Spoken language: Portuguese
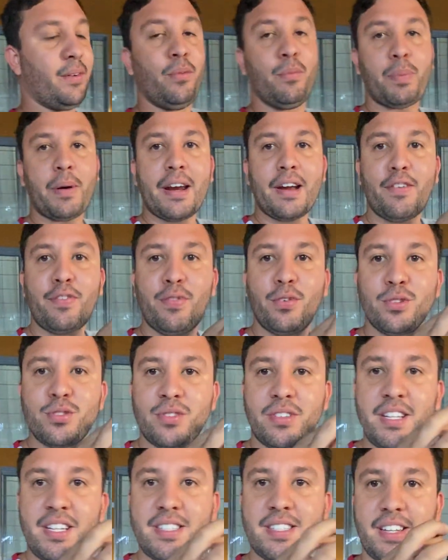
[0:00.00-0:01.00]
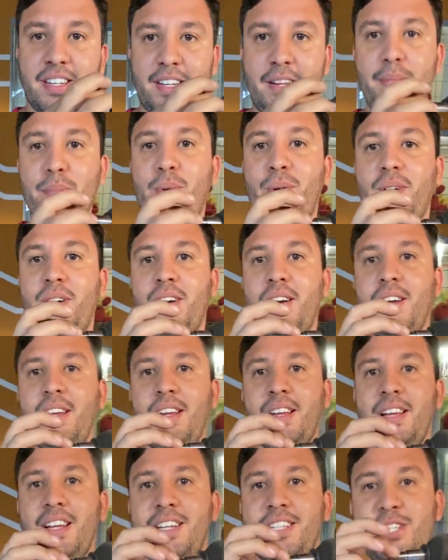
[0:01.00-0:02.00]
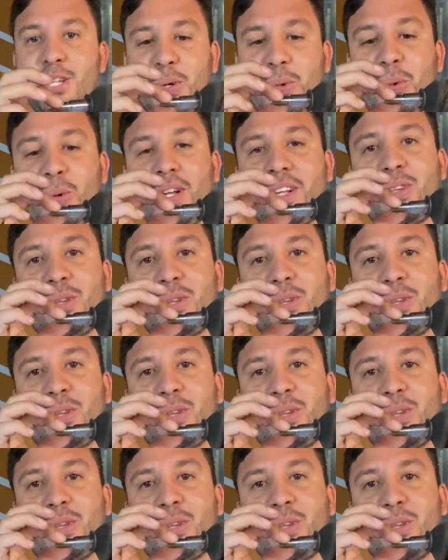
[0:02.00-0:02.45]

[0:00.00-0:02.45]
Um parafuso desse aqui, amor, segura